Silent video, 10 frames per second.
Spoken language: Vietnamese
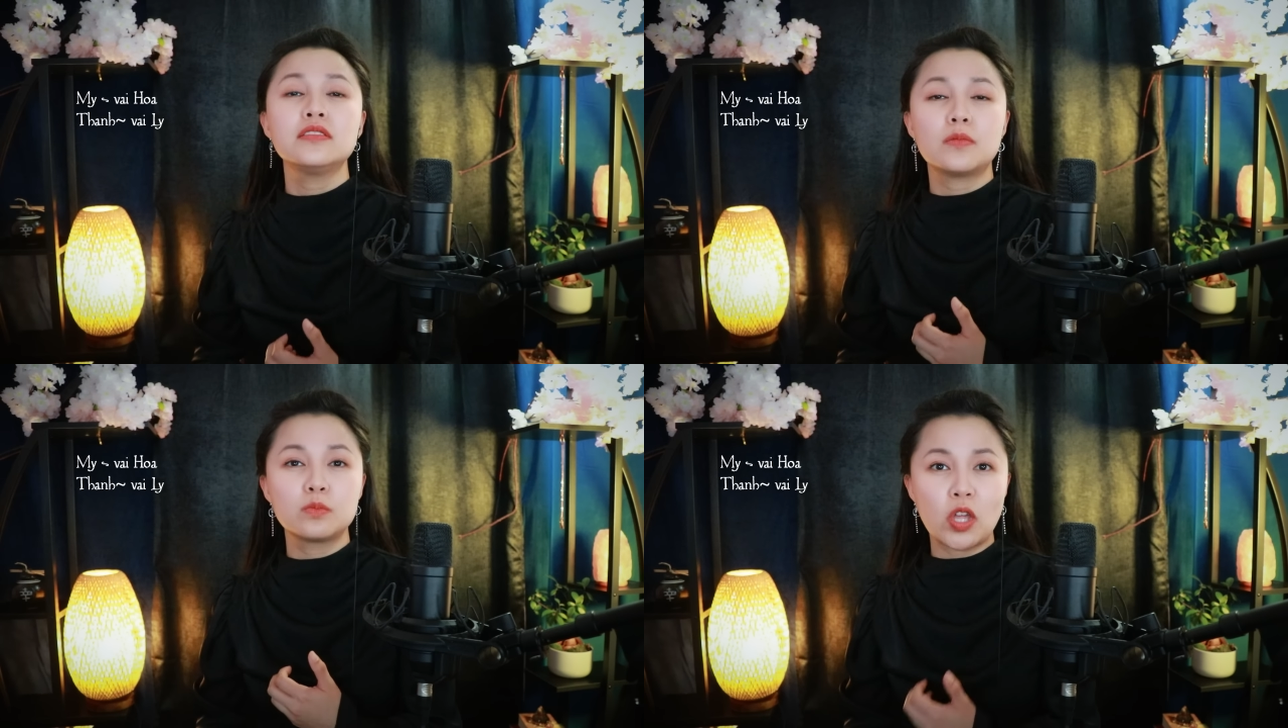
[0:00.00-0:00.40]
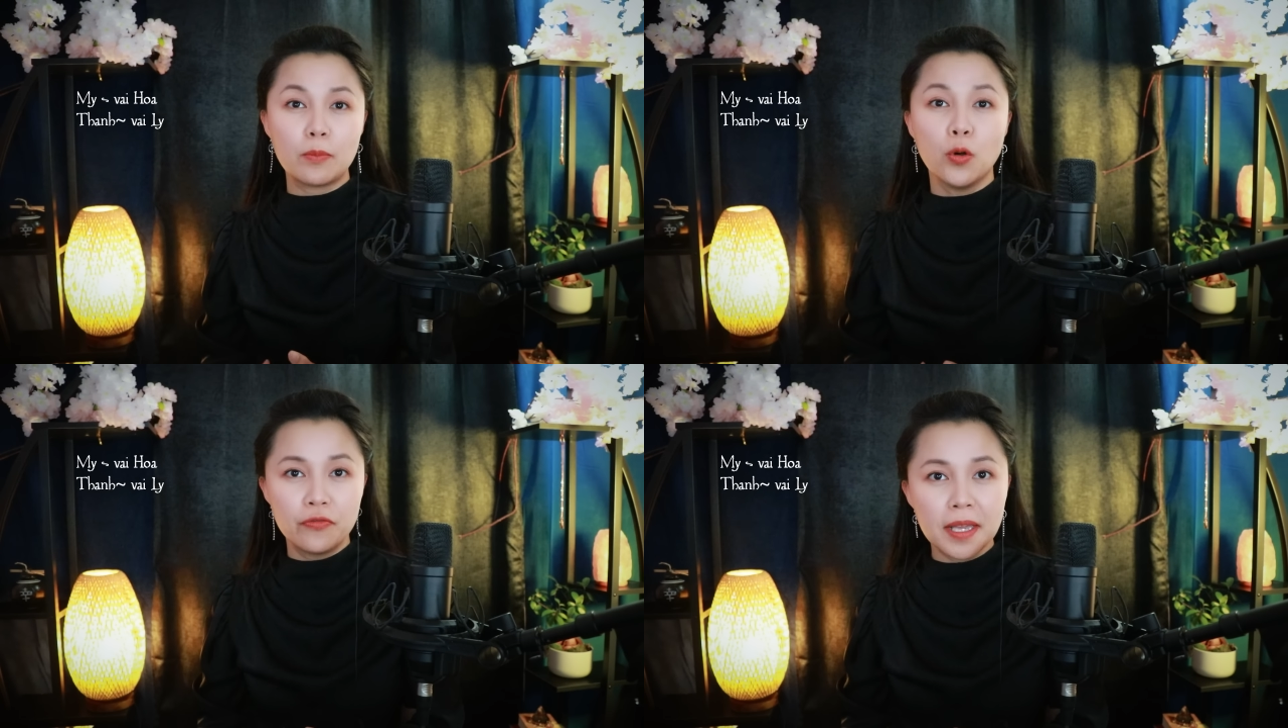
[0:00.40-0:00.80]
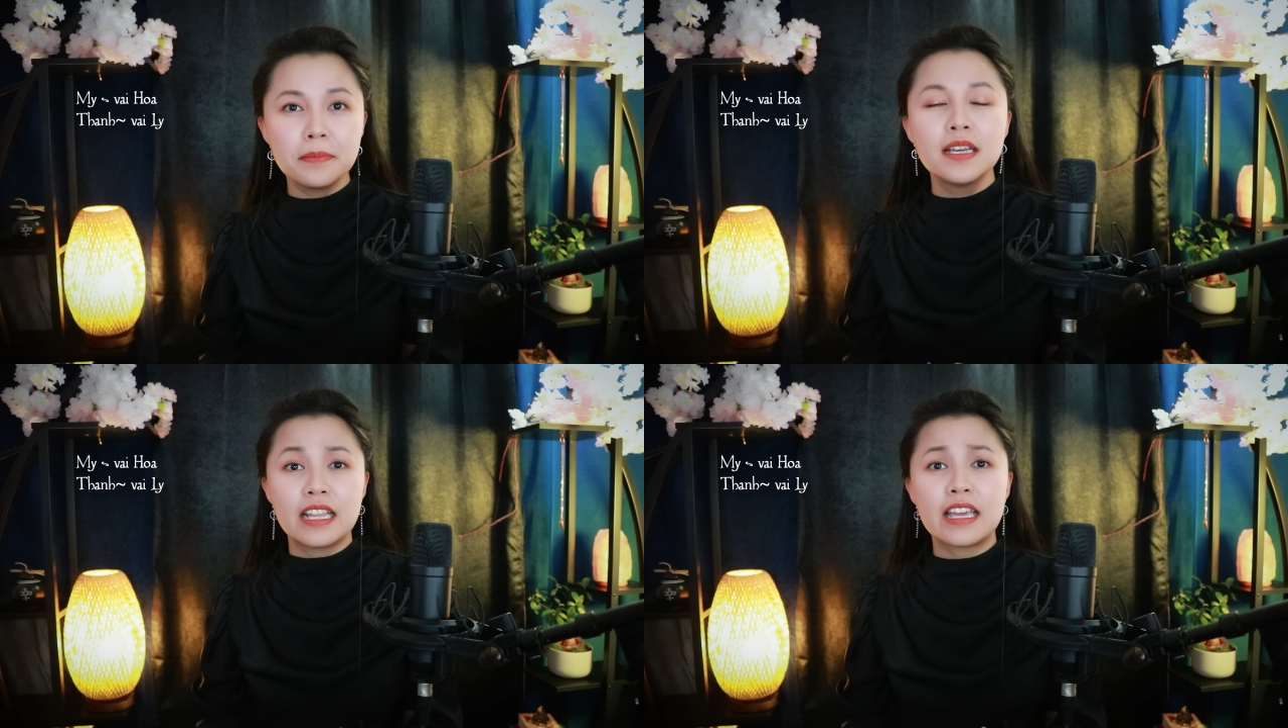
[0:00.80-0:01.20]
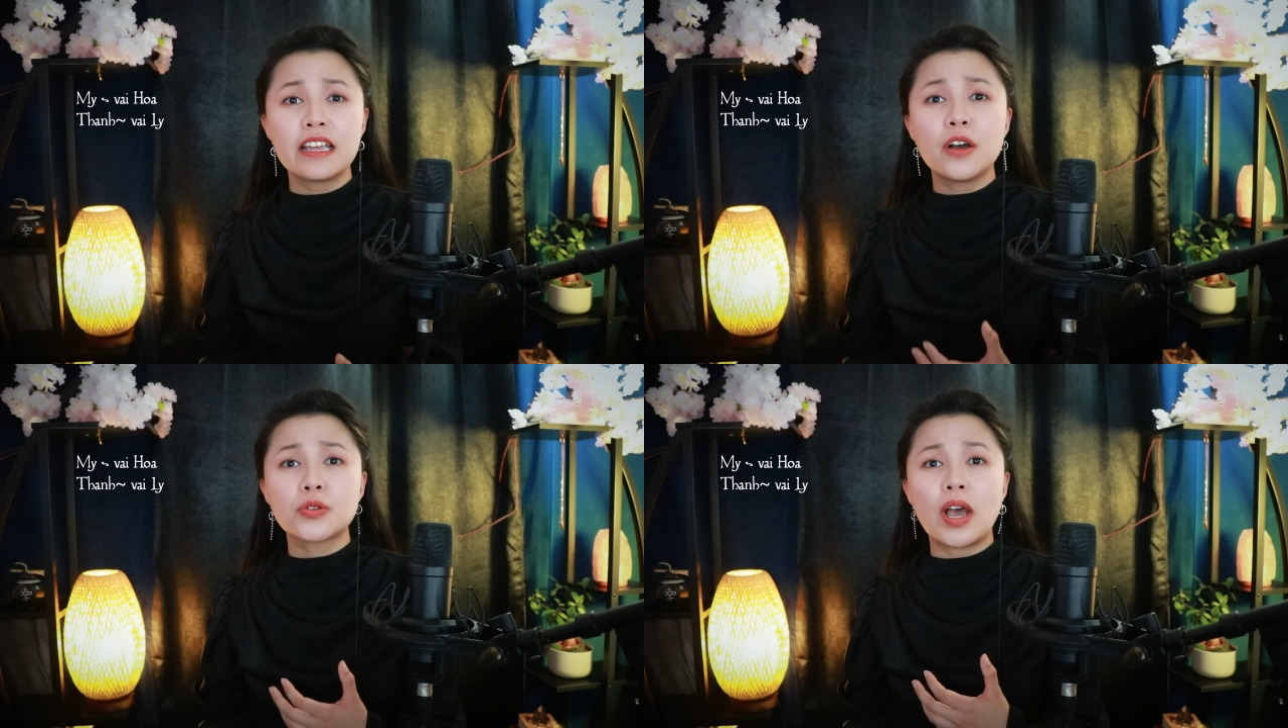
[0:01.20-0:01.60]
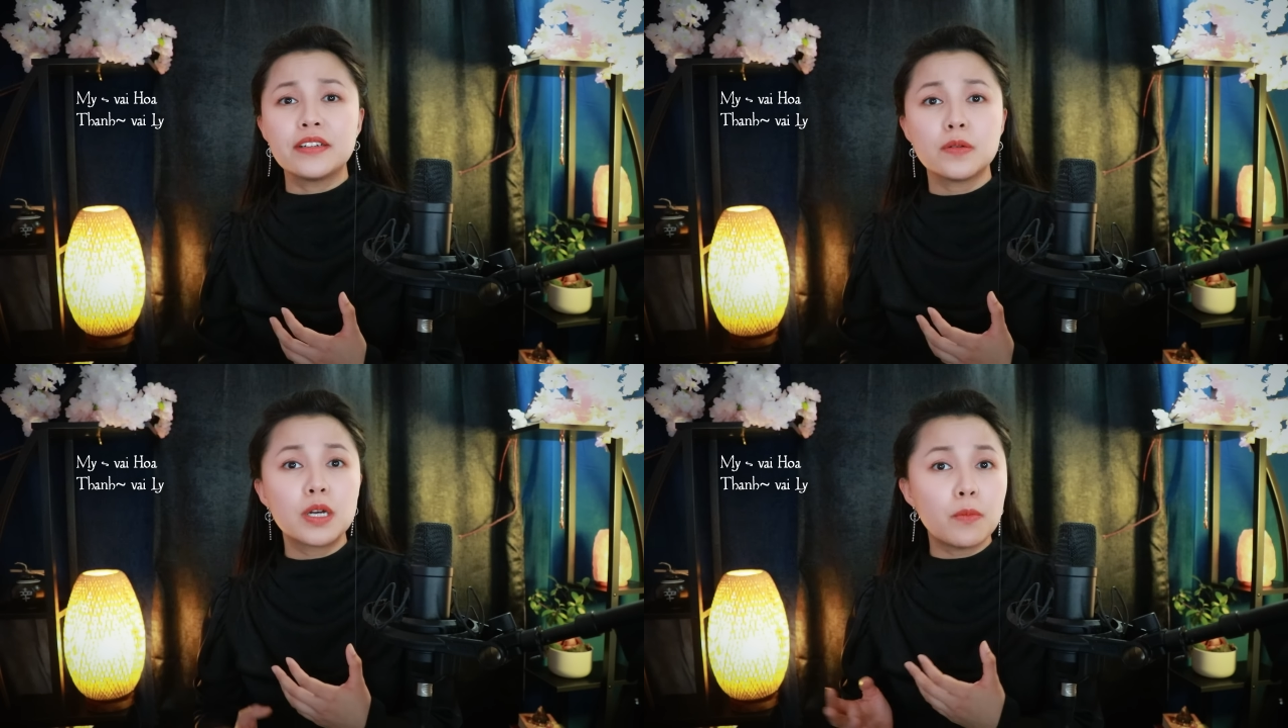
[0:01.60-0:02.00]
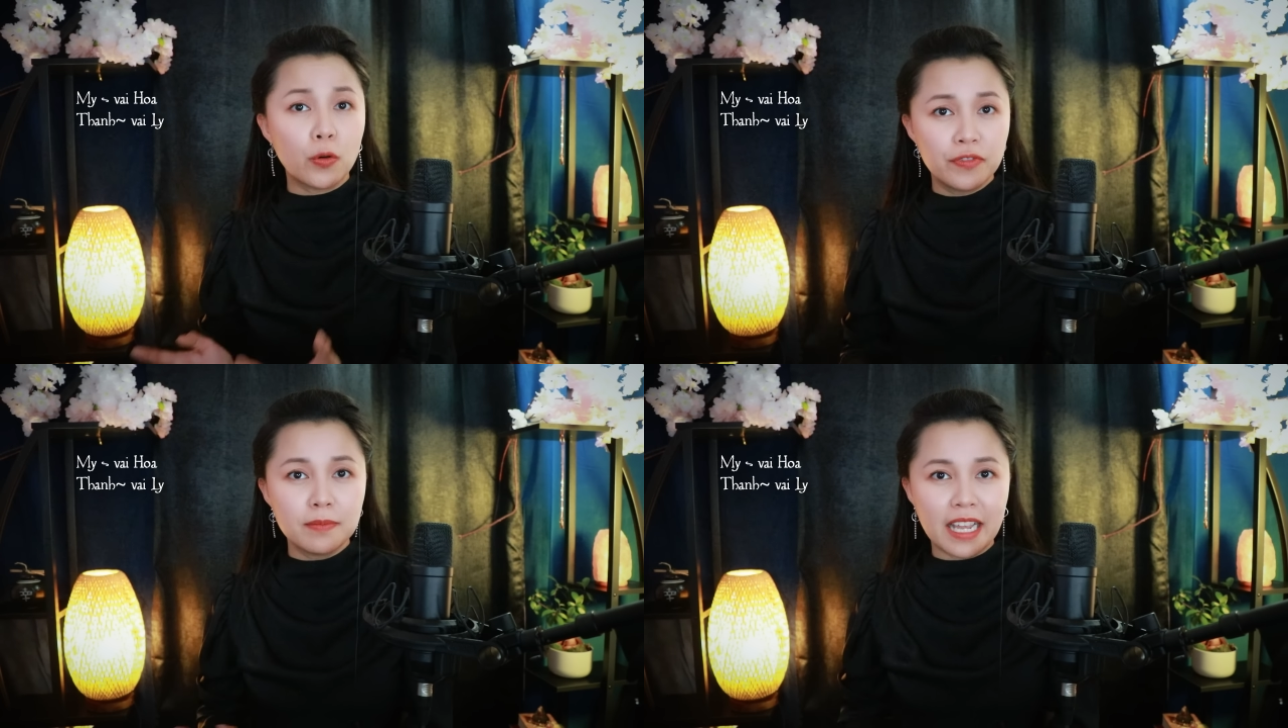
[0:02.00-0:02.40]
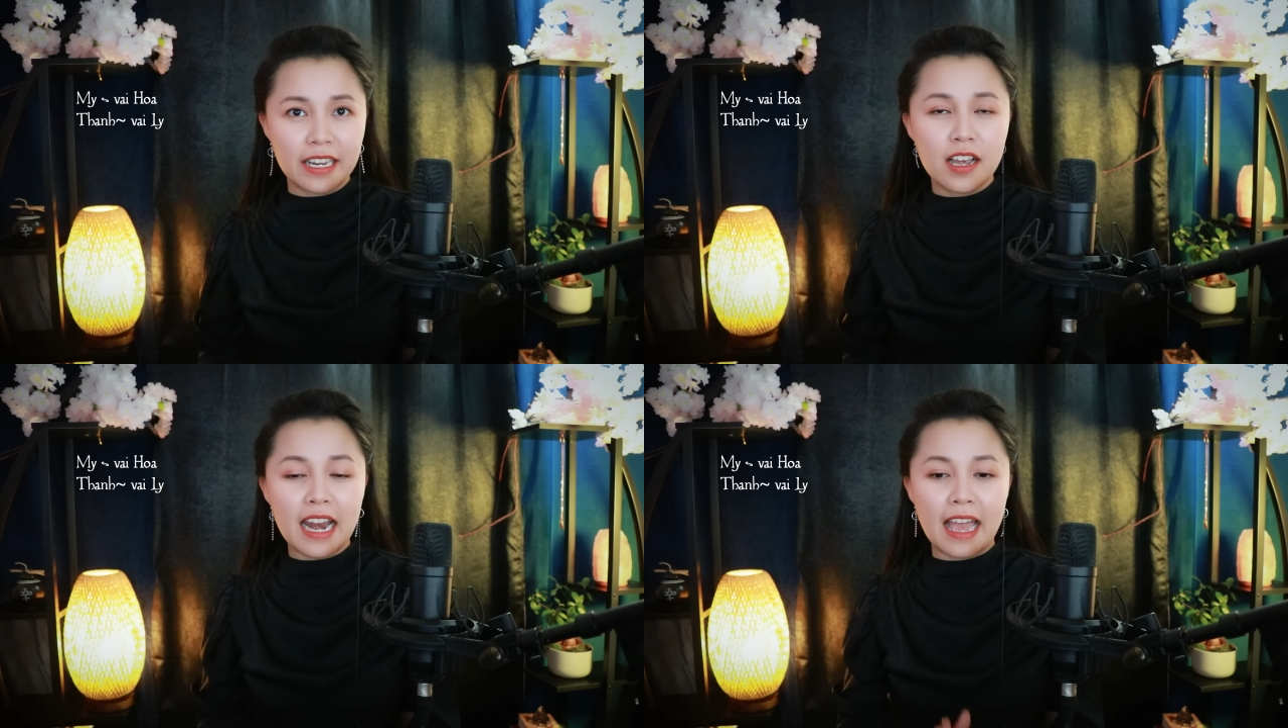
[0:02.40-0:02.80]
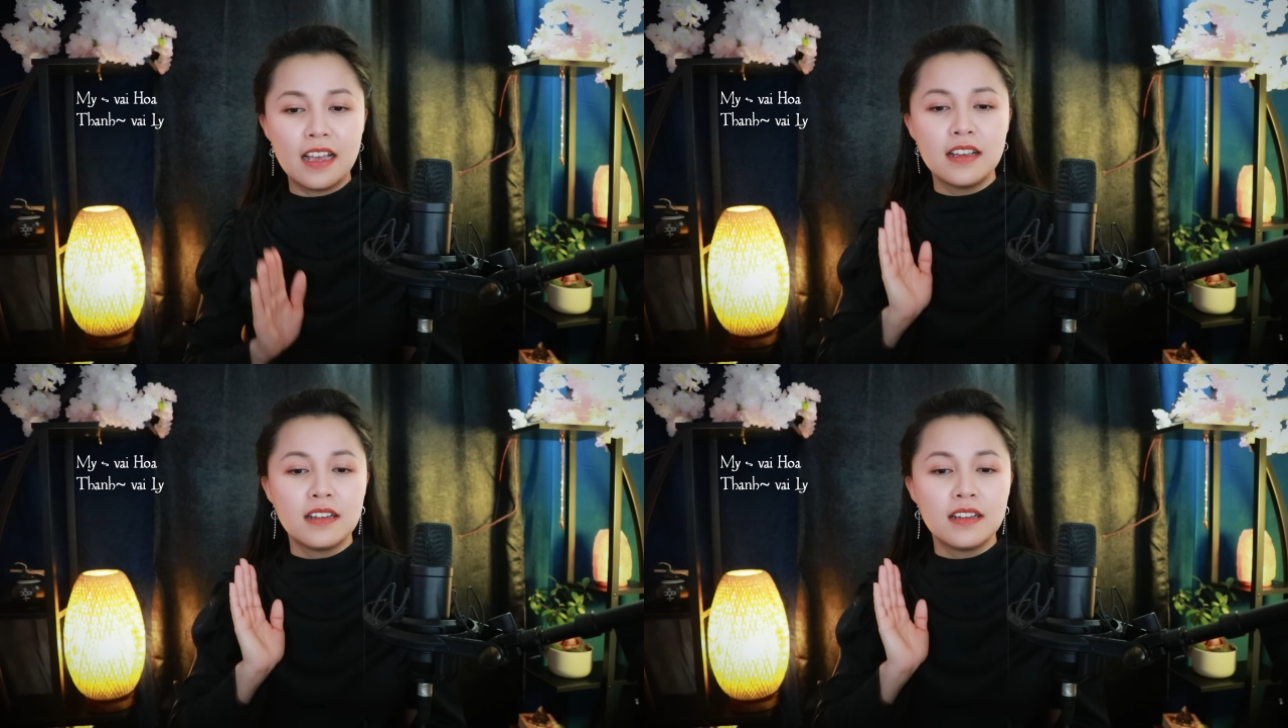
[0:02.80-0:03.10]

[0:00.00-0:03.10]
trong toàn bộ phim thì cái câu thoại trong cái bộ phim này đó là